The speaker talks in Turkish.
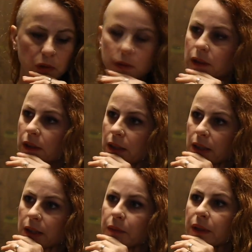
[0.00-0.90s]
Çok da
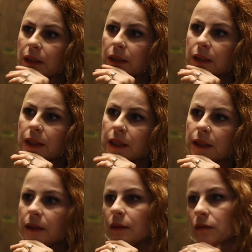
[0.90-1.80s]

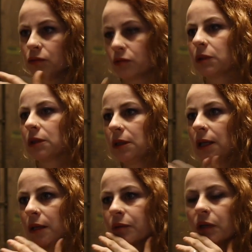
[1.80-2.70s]
e, uzmanı
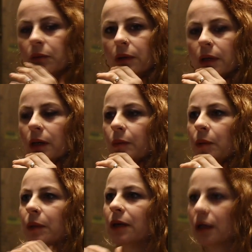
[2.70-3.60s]
değilim tabii ki
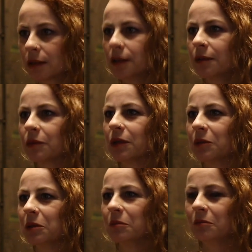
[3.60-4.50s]
ama meraklıyım
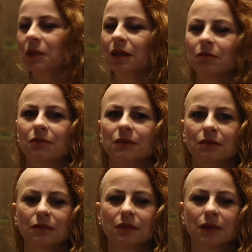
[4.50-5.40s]
da bilim, bilim
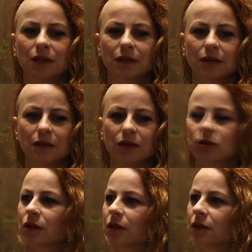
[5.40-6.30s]
e,
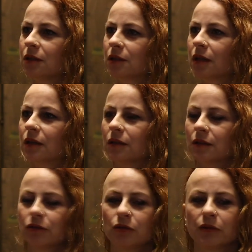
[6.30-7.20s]
işte insan
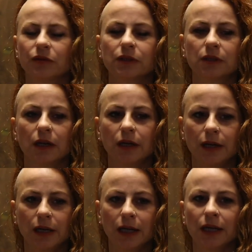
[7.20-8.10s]
anatomi vesaire.